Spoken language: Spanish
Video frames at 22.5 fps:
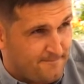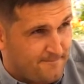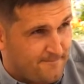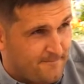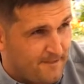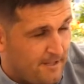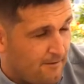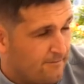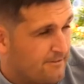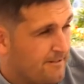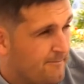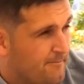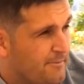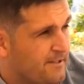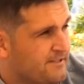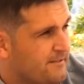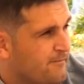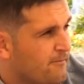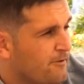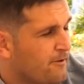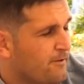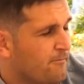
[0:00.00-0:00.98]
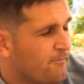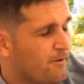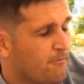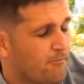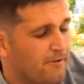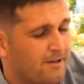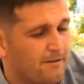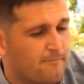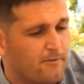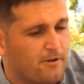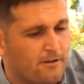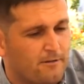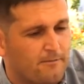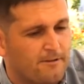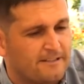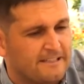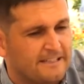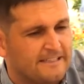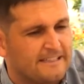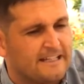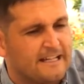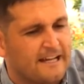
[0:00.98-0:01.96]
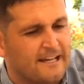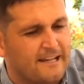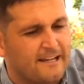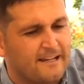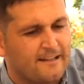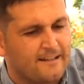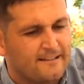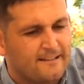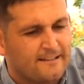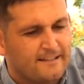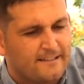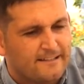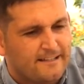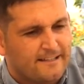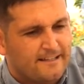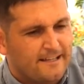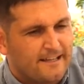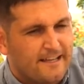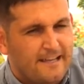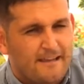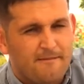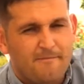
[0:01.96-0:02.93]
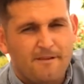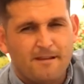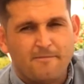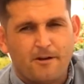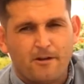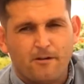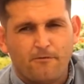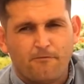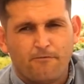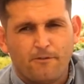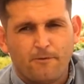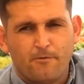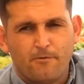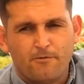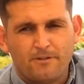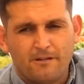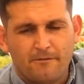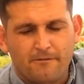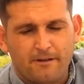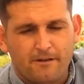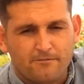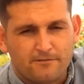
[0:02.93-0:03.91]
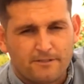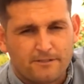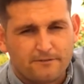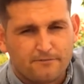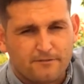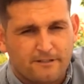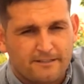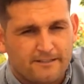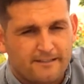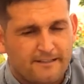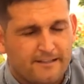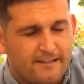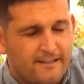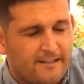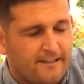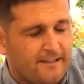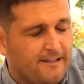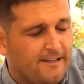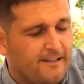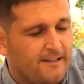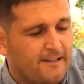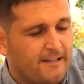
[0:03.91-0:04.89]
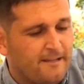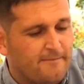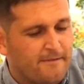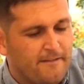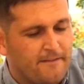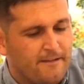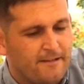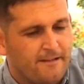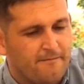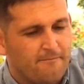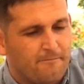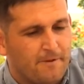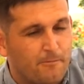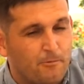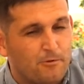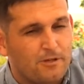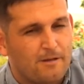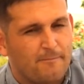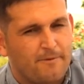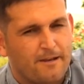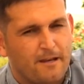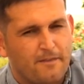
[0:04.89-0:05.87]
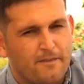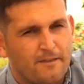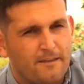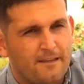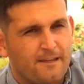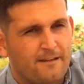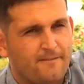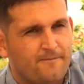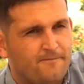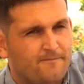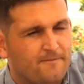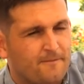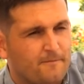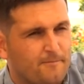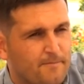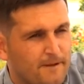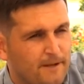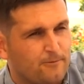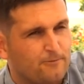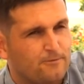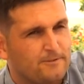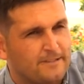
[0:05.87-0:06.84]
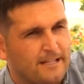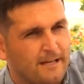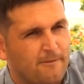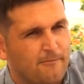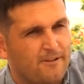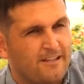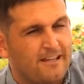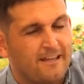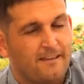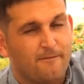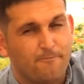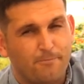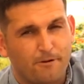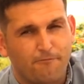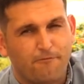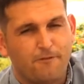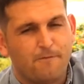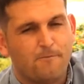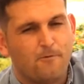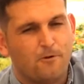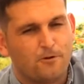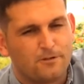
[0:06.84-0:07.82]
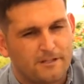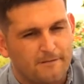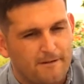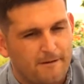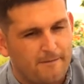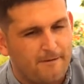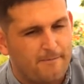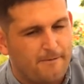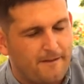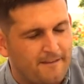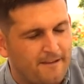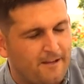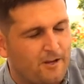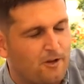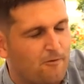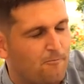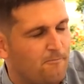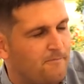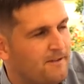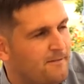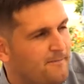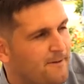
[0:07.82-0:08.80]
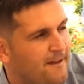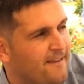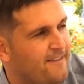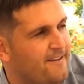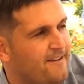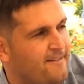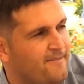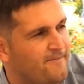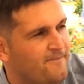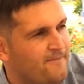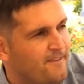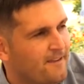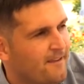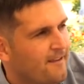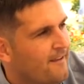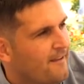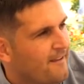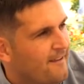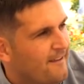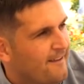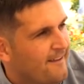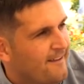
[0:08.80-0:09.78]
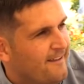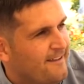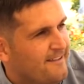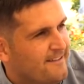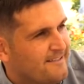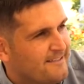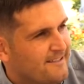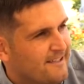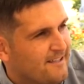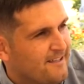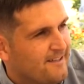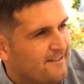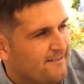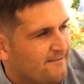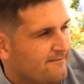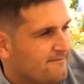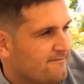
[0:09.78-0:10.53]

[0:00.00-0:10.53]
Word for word: es una empresa muy, muy buena, pero es bastante cara. Y mi hermano fuimos una vez a un restaurante de, de Madrid, vimos una parecida, preguntamos y ya después fuimos otra vez a Madrid con mi padre y se,